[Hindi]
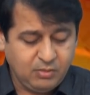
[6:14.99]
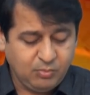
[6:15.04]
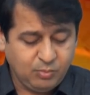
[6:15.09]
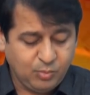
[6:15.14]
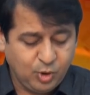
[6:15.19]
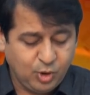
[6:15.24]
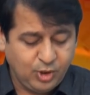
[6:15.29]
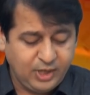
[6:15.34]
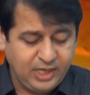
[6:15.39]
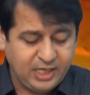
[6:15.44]

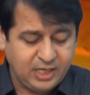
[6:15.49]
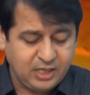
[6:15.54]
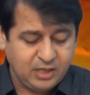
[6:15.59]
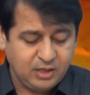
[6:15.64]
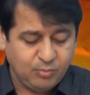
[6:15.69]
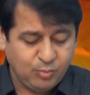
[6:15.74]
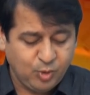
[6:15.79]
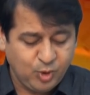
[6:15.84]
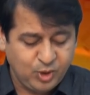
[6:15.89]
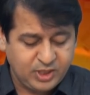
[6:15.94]

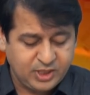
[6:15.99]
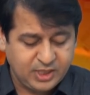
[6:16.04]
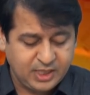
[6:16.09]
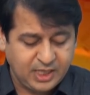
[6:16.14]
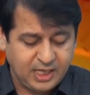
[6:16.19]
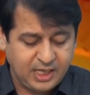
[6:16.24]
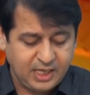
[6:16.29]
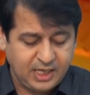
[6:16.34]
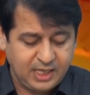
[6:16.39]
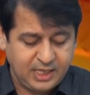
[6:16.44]
मोनिक
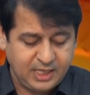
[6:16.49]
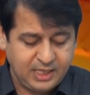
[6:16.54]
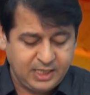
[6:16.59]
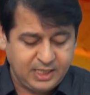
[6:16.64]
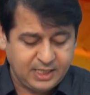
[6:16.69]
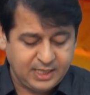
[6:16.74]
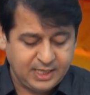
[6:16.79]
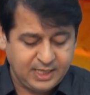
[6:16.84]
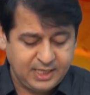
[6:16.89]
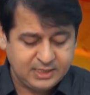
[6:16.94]
मोइत्रा
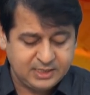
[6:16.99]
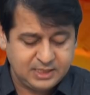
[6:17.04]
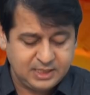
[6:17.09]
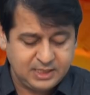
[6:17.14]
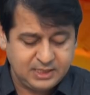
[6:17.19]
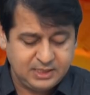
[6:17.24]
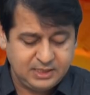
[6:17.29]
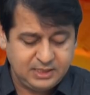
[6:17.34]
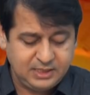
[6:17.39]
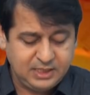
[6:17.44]
एंड डाइज
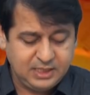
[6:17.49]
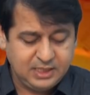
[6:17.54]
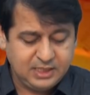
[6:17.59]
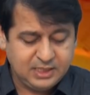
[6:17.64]
इन